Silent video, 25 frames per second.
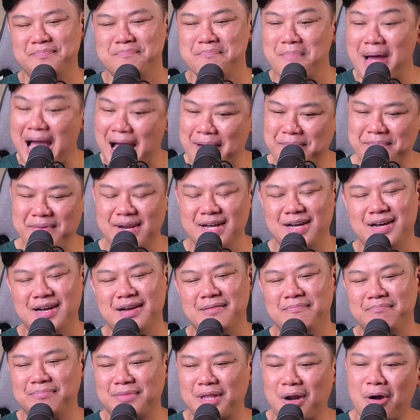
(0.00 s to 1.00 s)
แบบเดิ
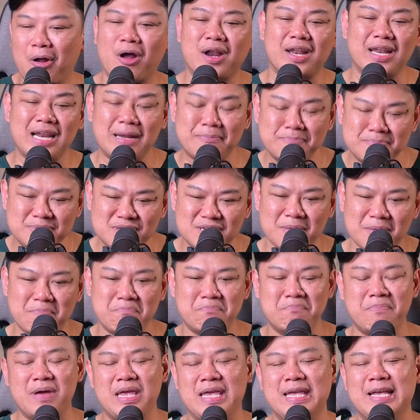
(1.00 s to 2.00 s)
มตลอดนับสิบ
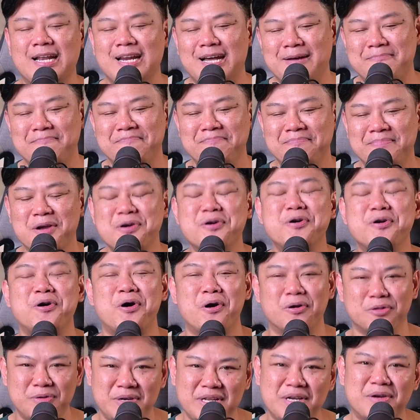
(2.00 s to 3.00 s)
ปีครับข
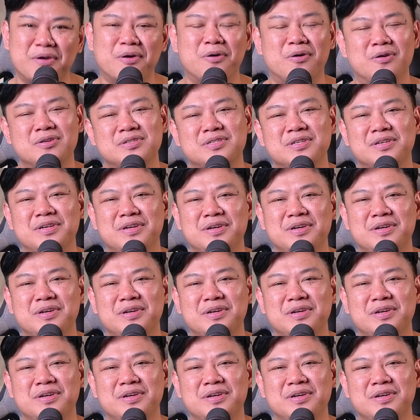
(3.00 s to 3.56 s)
องโทนี่ โครส